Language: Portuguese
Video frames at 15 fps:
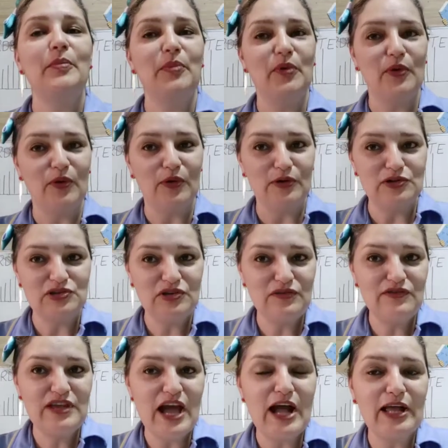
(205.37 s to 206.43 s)
Pode
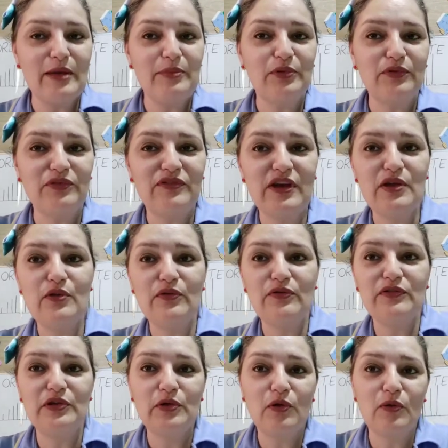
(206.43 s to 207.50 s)
enviar que a prof vai
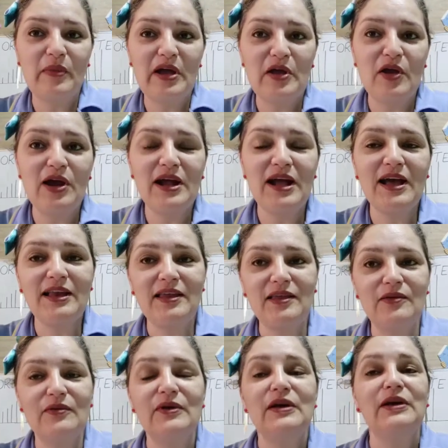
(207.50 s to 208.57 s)
ouvir com maior
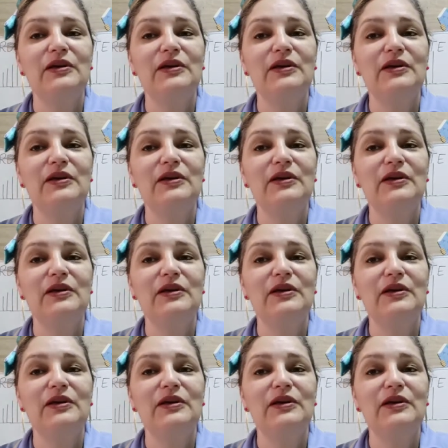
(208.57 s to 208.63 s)
carinho.